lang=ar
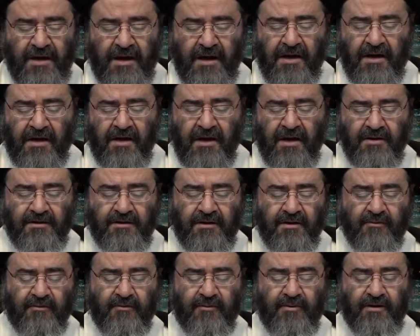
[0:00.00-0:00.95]
ألا
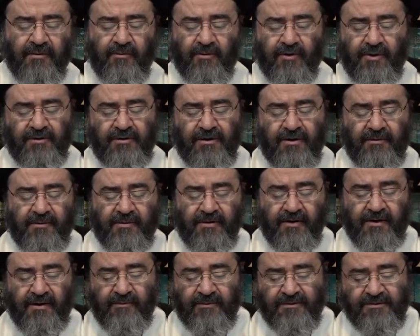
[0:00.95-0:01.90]
تكون
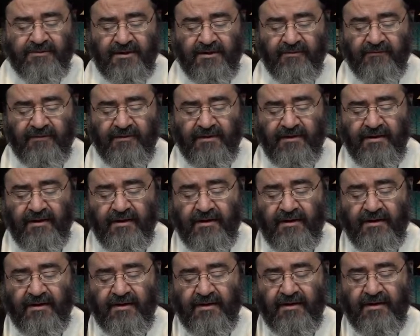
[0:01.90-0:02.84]
محتبيا بسيفك
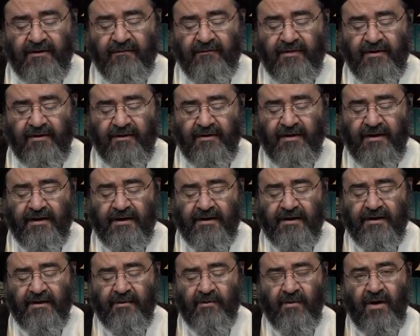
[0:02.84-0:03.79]
في
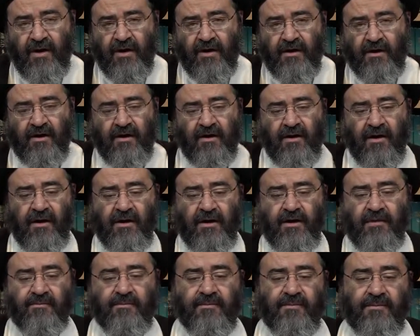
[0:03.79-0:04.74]
ظل رواق
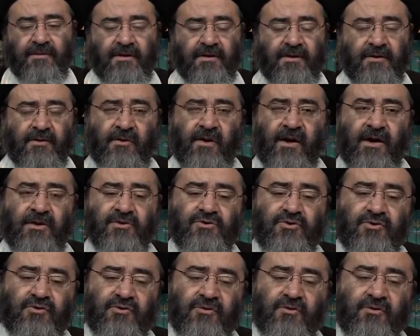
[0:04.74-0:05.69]
القائم الرواق
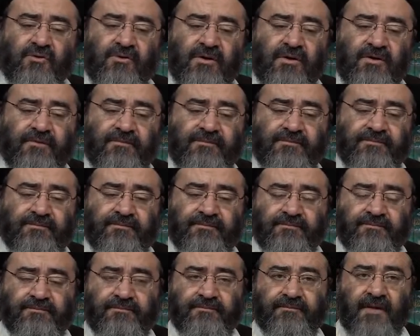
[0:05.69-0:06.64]
شنو هو
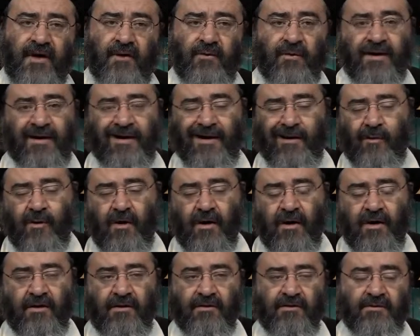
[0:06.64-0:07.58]
أو
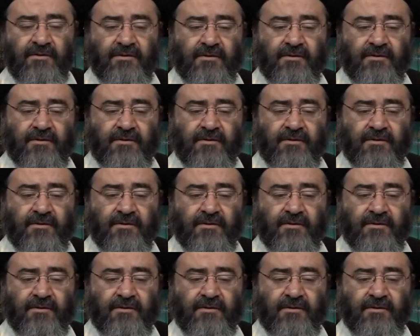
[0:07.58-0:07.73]
الرواق